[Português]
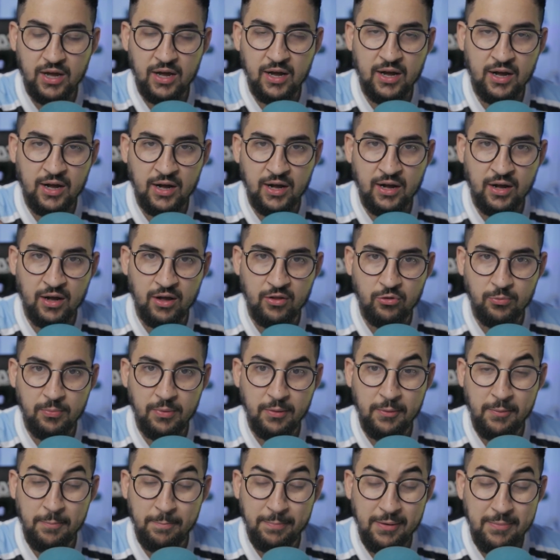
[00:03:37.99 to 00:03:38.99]

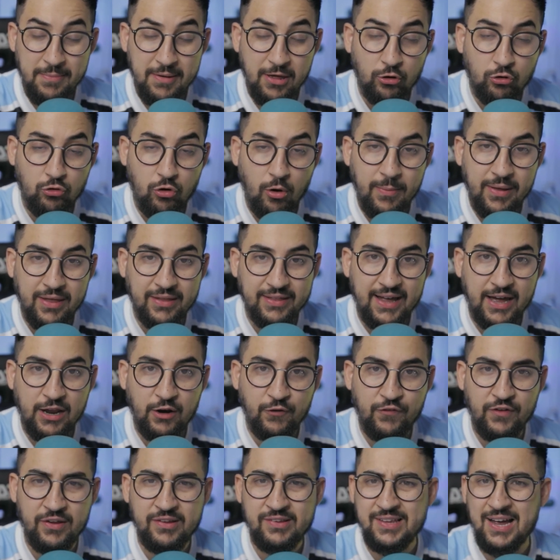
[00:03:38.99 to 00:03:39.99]
Uh, no primeiro
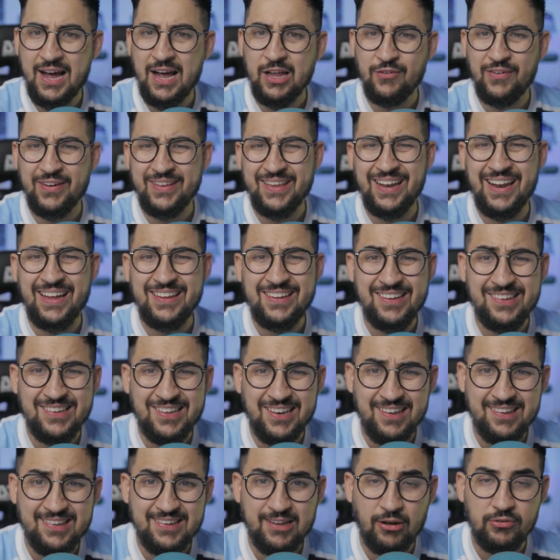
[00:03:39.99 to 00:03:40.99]
comentário fixado, vai estar tá na
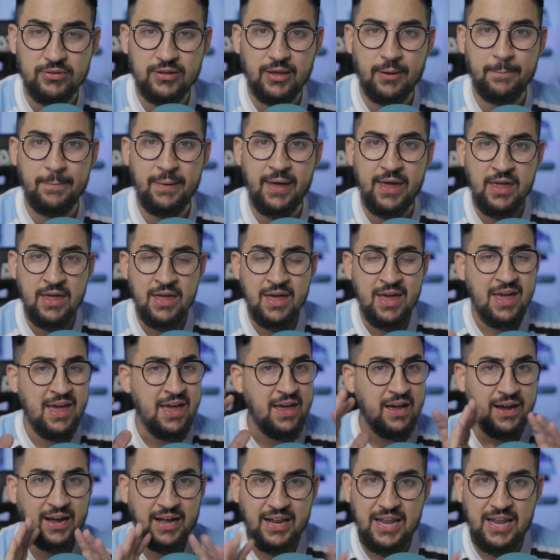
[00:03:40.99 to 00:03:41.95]
descrição também.